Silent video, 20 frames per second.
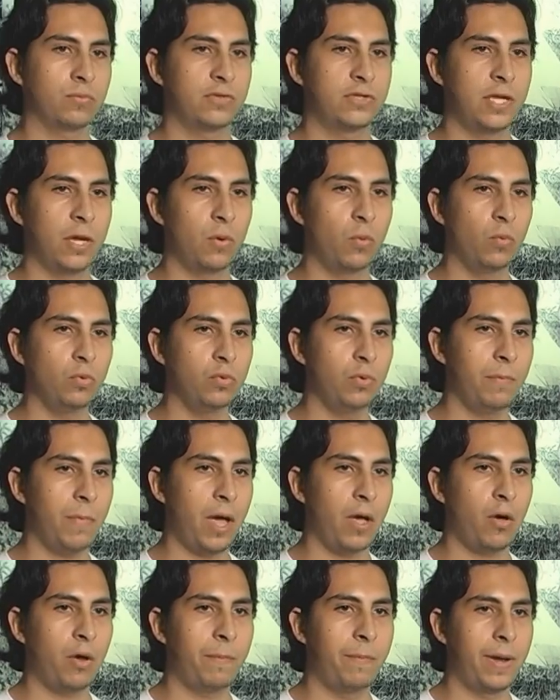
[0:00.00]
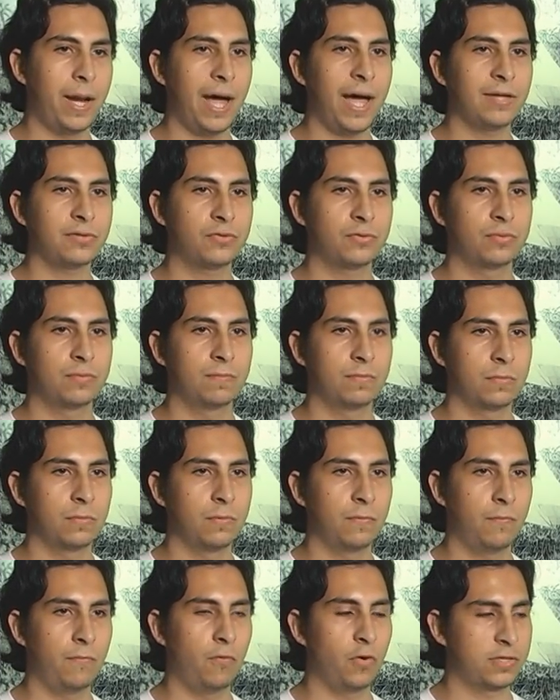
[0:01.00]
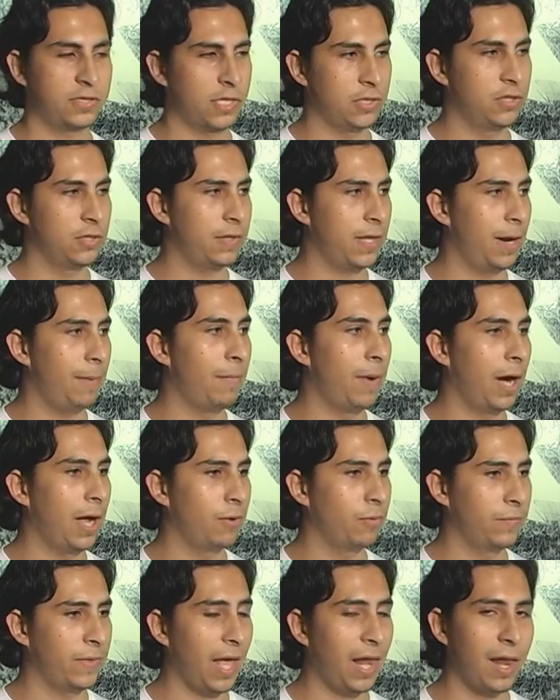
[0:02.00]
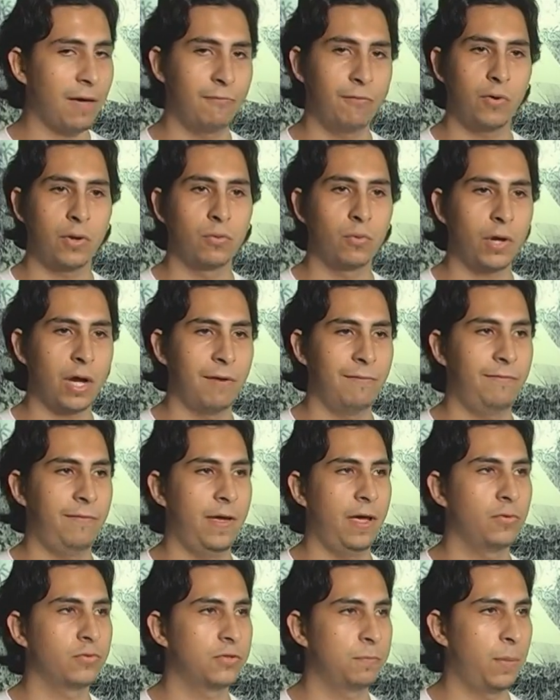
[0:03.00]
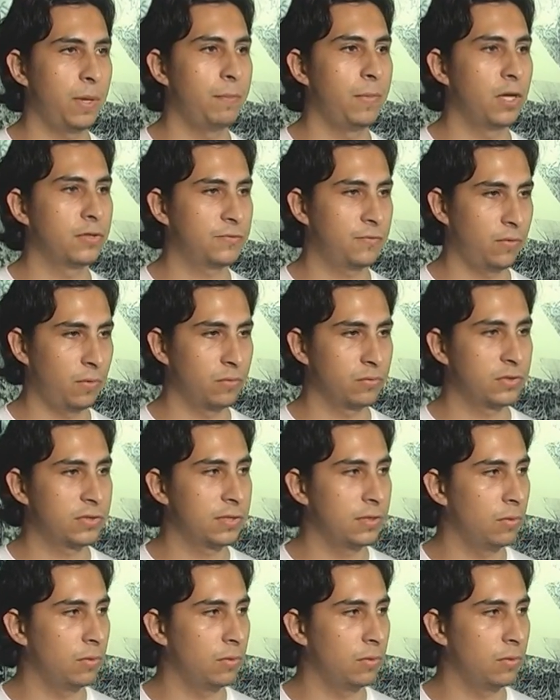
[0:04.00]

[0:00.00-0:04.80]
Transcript: o segundo maior braço força de trabalho na lavoura do café, os primeiros foram os,